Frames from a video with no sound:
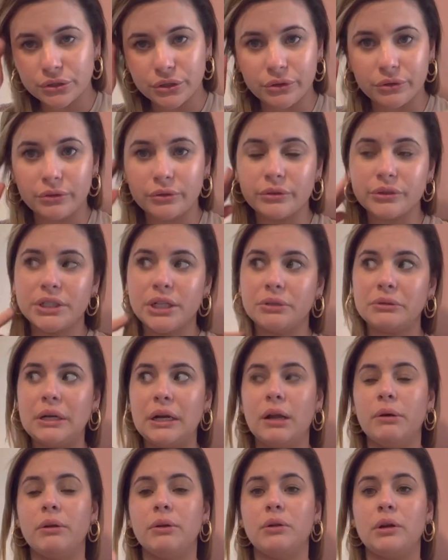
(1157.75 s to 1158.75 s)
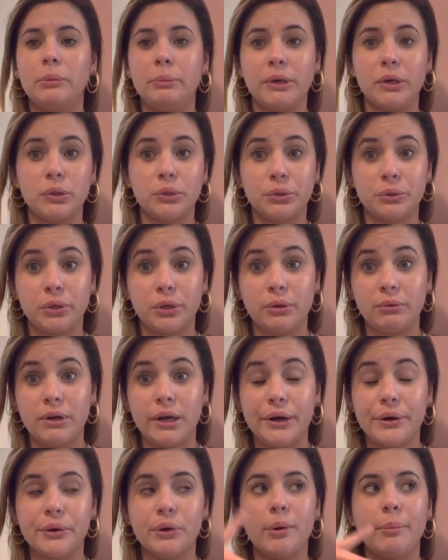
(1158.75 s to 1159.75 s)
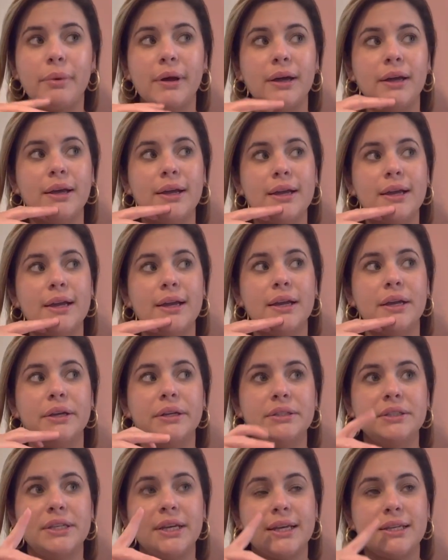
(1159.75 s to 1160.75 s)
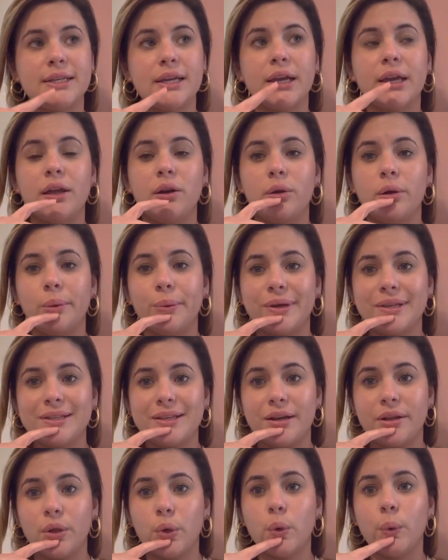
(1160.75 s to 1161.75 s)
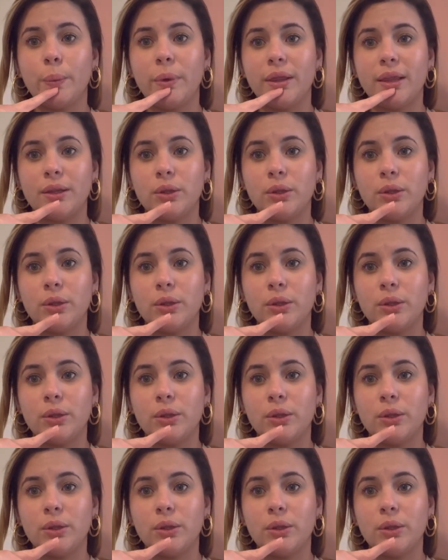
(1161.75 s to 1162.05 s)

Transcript: tengo ya una lavadora, paro, tengo que doblar ropa ya saqué lo que va a ser de comida.